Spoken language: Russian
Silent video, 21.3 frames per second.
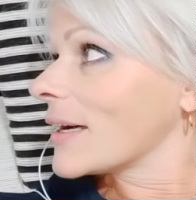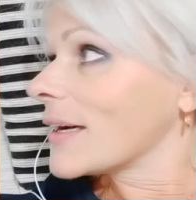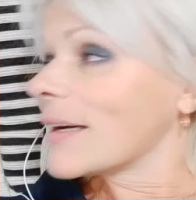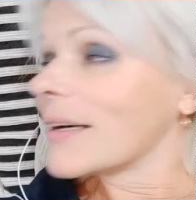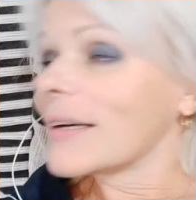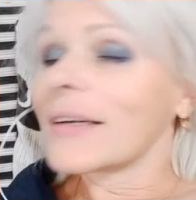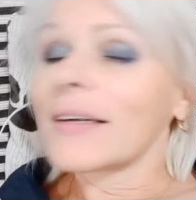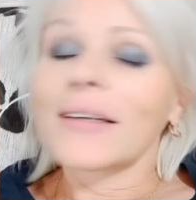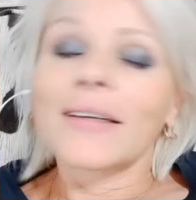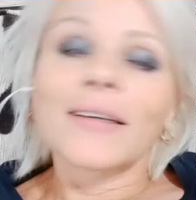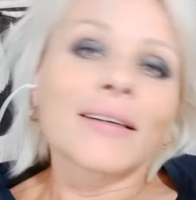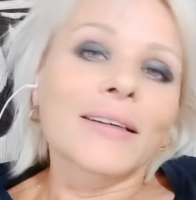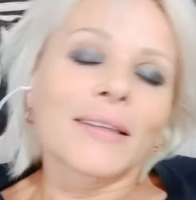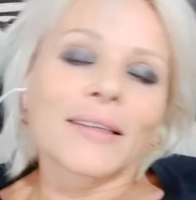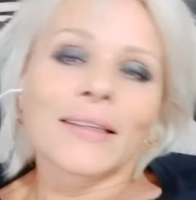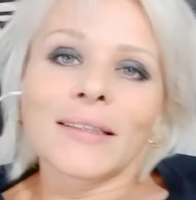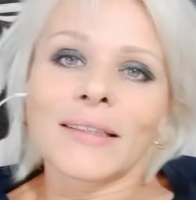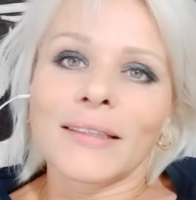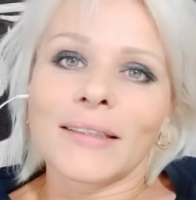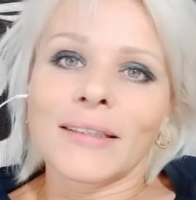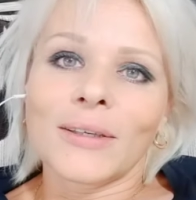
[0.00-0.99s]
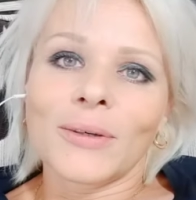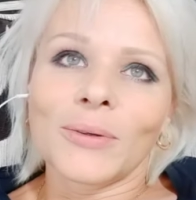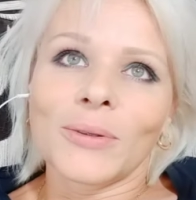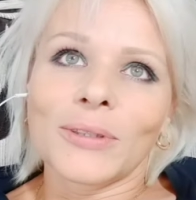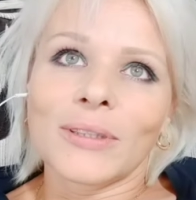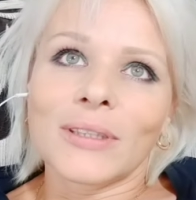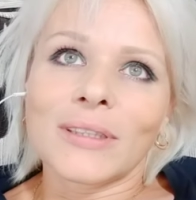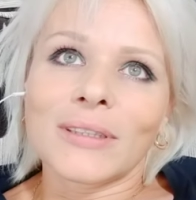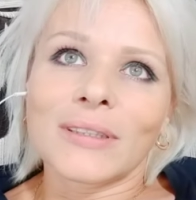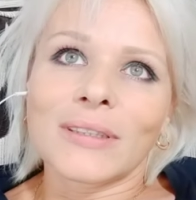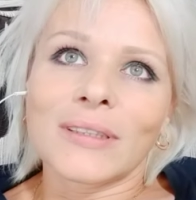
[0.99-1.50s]
а?
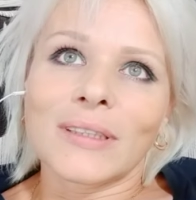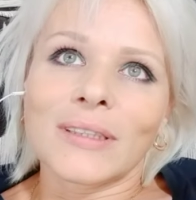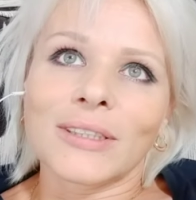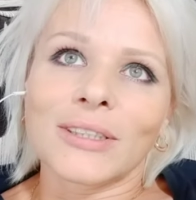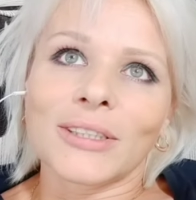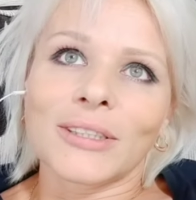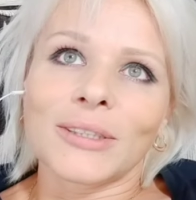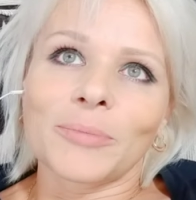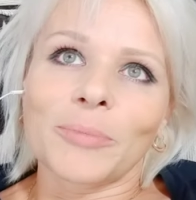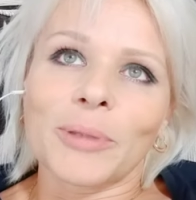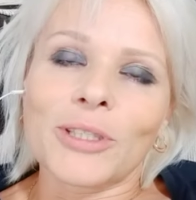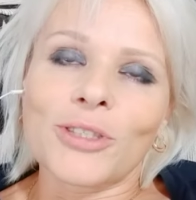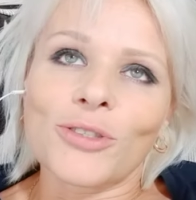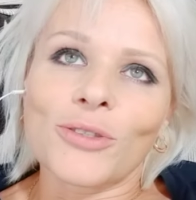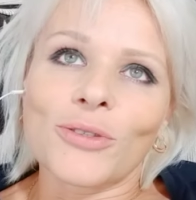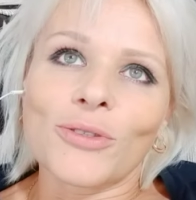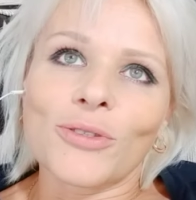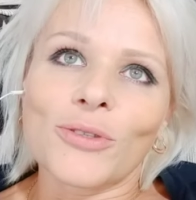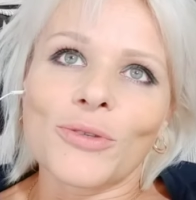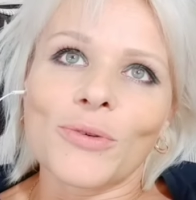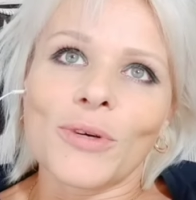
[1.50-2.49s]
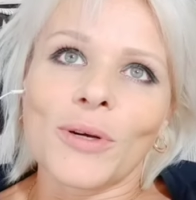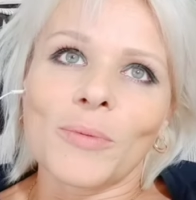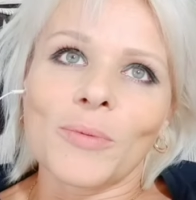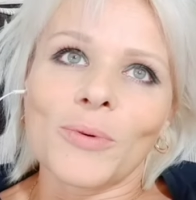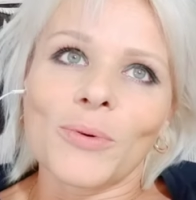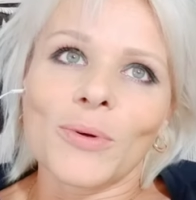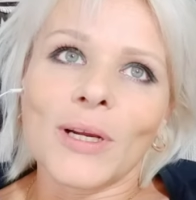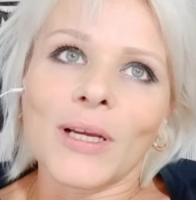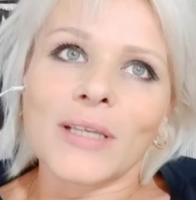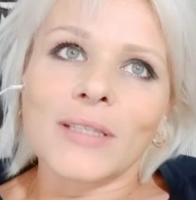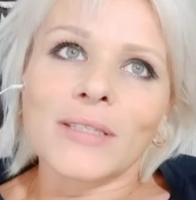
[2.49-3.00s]
Он, значит, пошел с другом
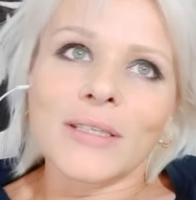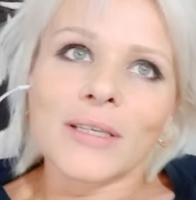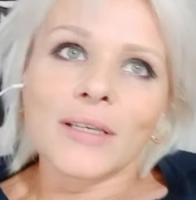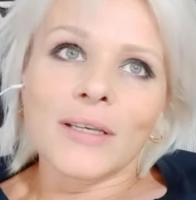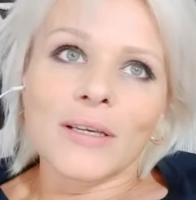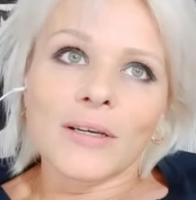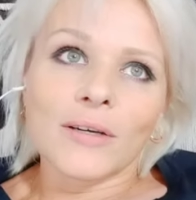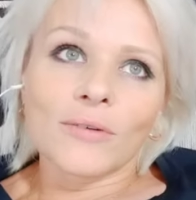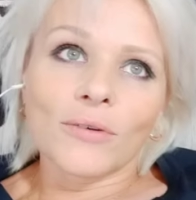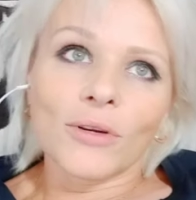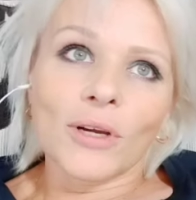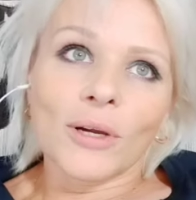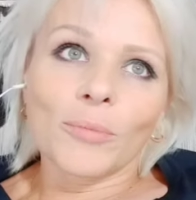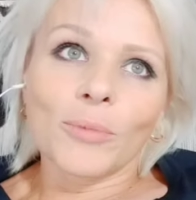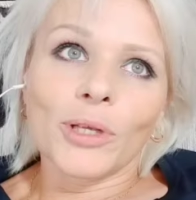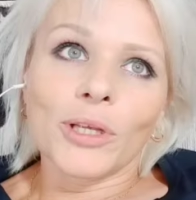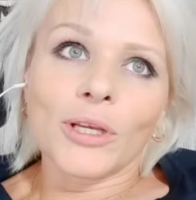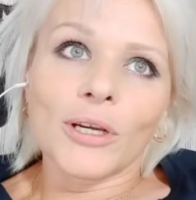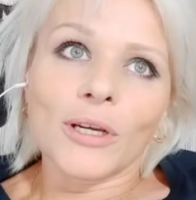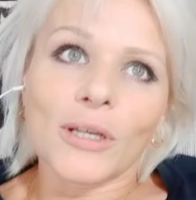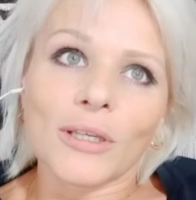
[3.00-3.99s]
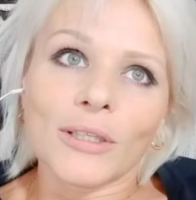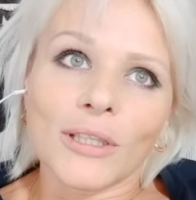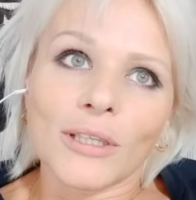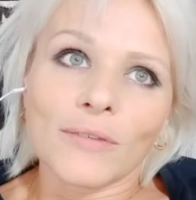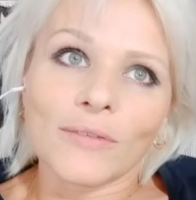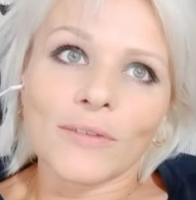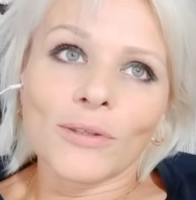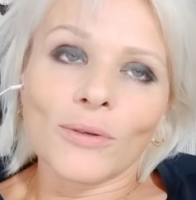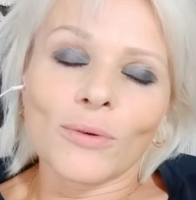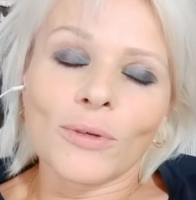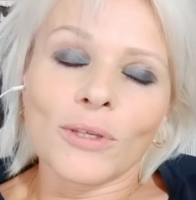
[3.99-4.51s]
гулять, а я говорю, а меня когда
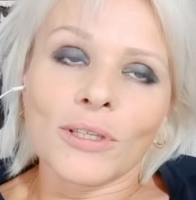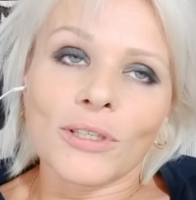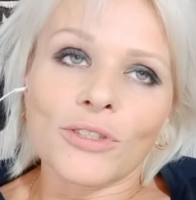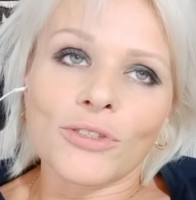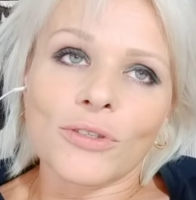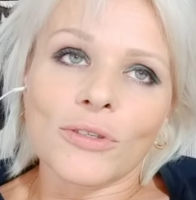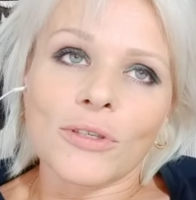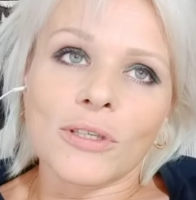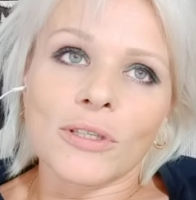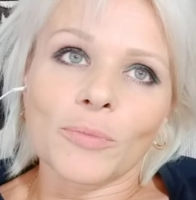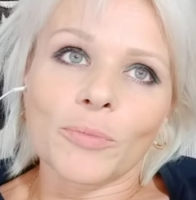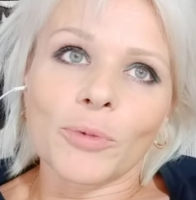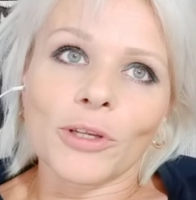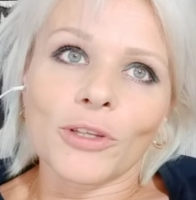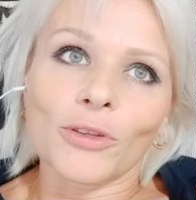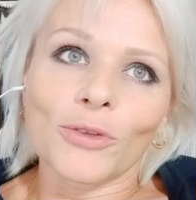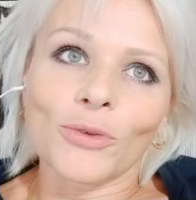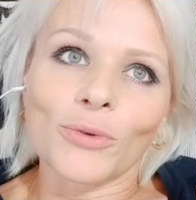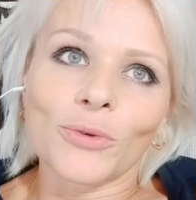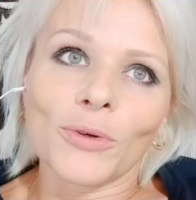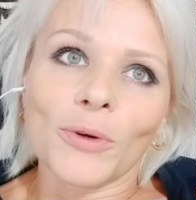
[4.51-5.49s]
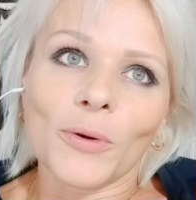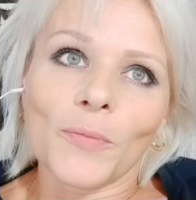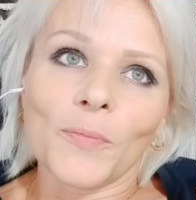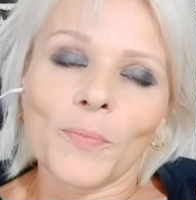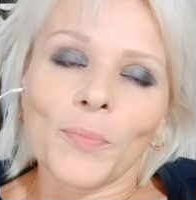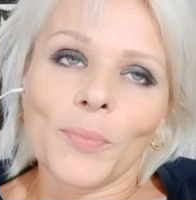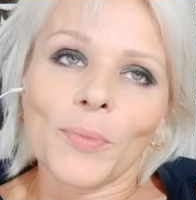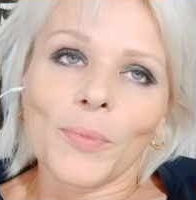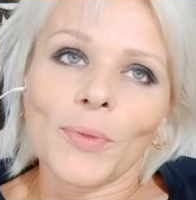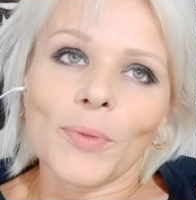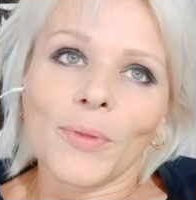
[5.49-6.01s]
выгуляешь? Он говорит, приду
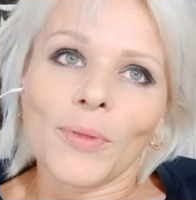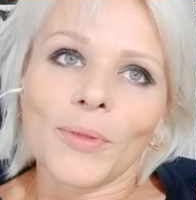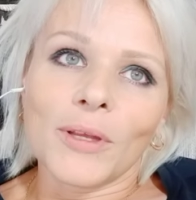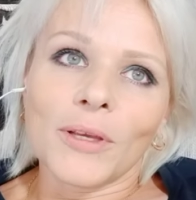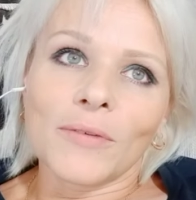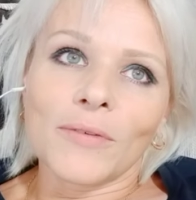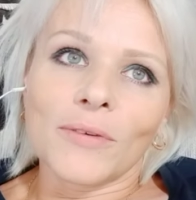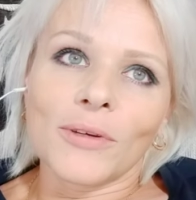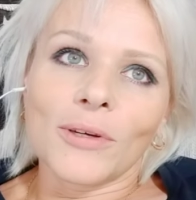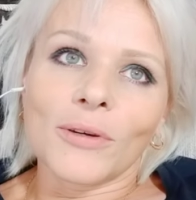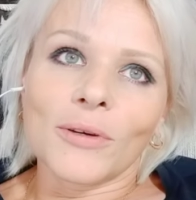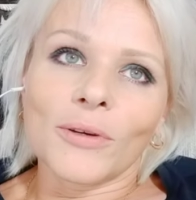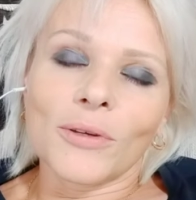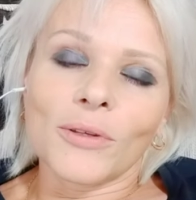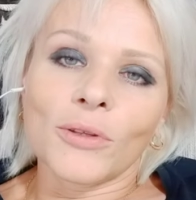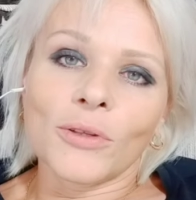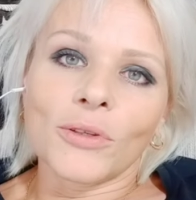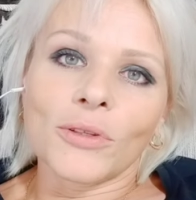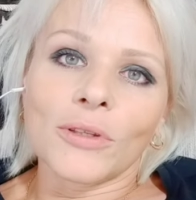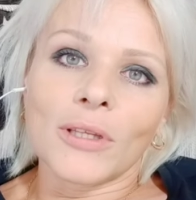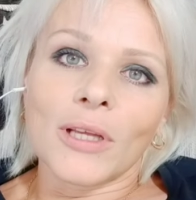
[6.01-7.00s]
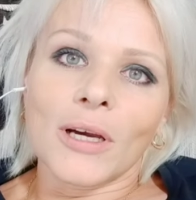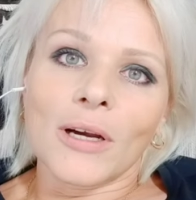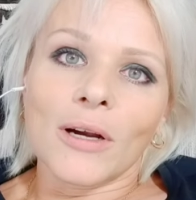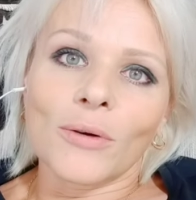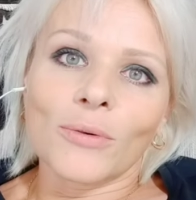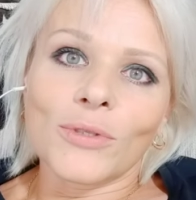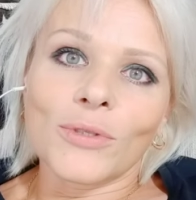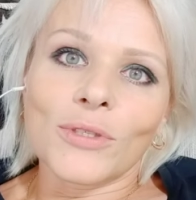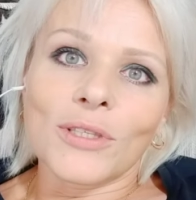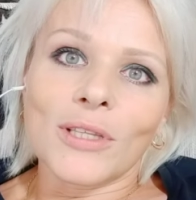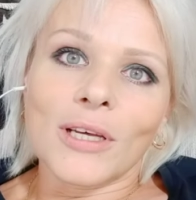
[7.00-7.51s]
и выгуляю. Но он
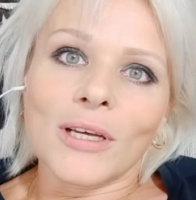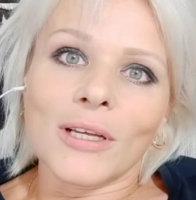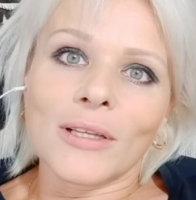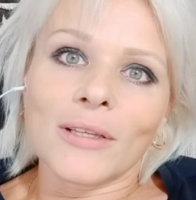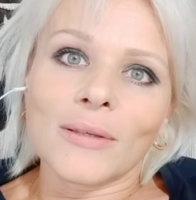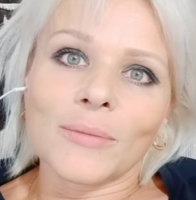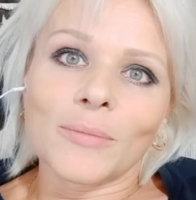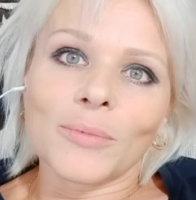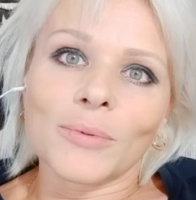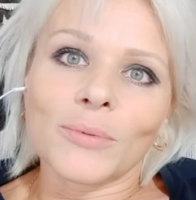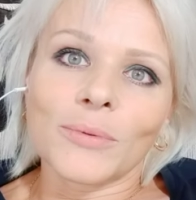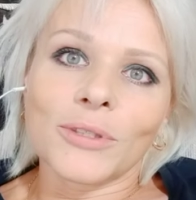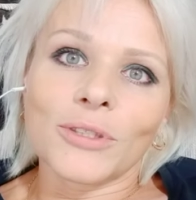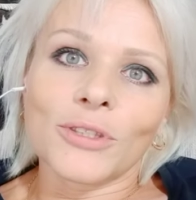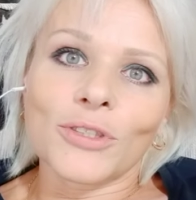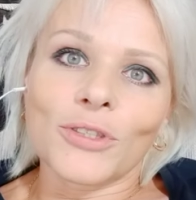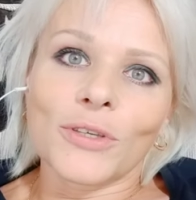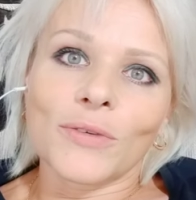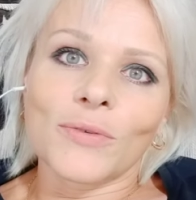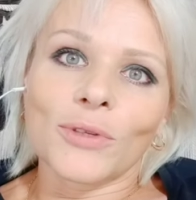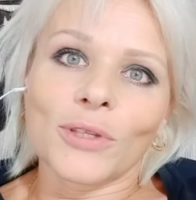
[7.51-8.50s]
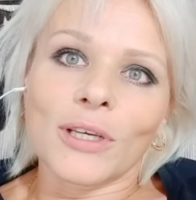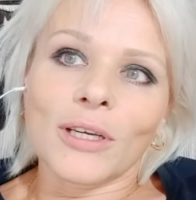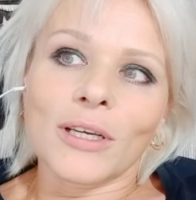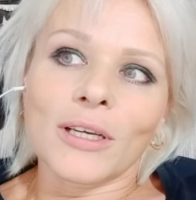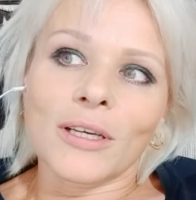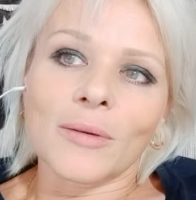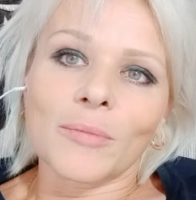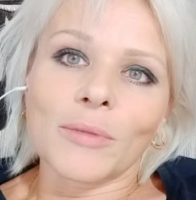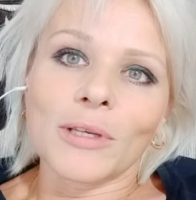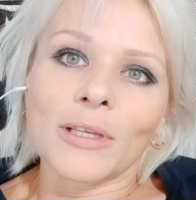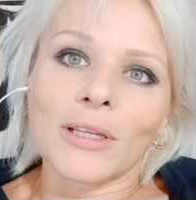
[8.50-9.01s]
так устал, еще его
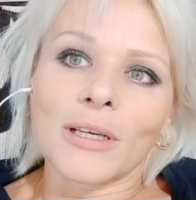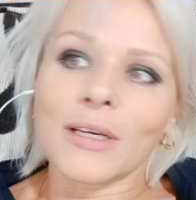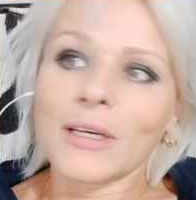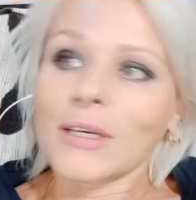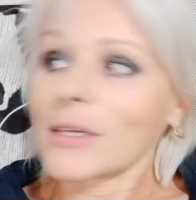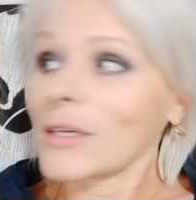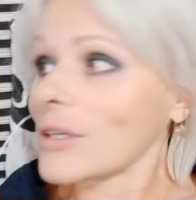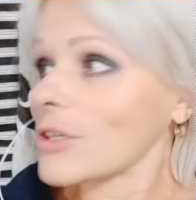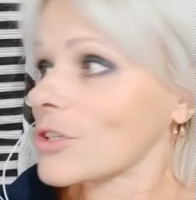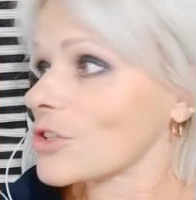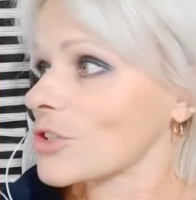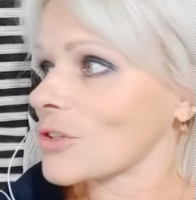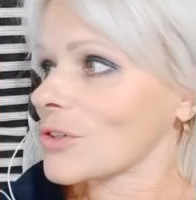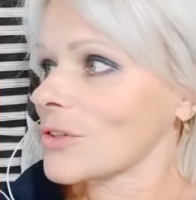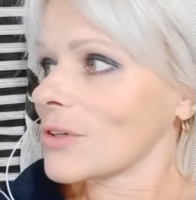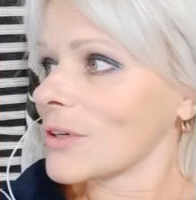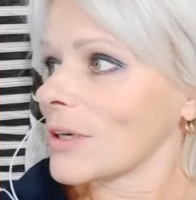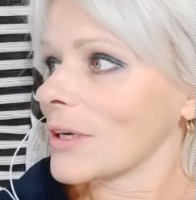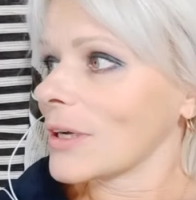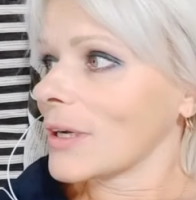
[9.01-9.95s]
накормила хорошо.